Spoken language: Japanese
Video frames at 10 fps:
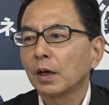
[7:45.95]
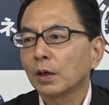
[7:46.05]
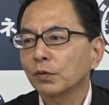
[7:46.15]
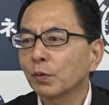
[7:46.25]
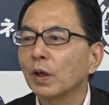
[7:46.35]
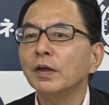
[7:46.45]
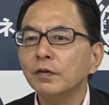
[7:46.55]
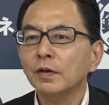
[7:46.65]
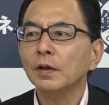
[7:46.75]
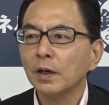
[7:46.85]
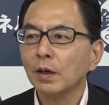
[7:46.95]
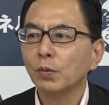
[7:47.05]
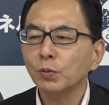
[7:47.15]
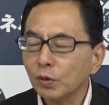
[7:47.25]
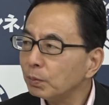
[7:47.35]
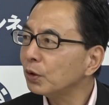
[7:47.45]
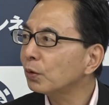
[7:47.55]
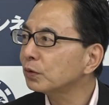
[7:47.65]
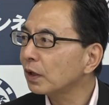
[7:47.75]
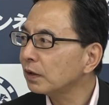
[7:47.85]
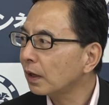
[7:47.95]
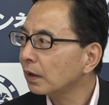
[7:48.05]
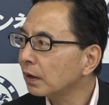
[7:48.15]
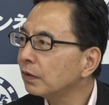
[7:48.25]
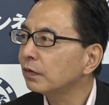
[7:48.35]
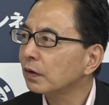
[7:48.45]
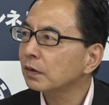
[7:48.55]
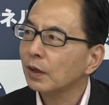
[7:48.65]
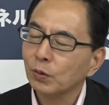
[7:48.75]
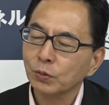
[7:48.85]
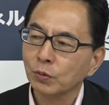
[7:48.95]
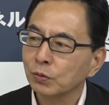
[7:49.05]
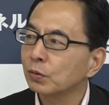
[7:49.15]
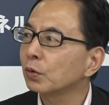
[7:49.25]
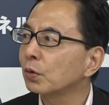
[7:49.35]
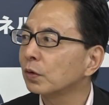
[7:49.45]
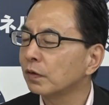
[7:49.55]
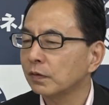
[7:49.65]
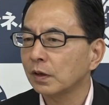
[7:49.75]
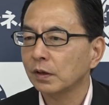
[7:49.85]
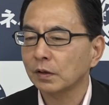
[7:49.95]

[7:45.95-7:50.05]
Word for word: あのその沿線が本当に魅力的な沿線だよということをですね、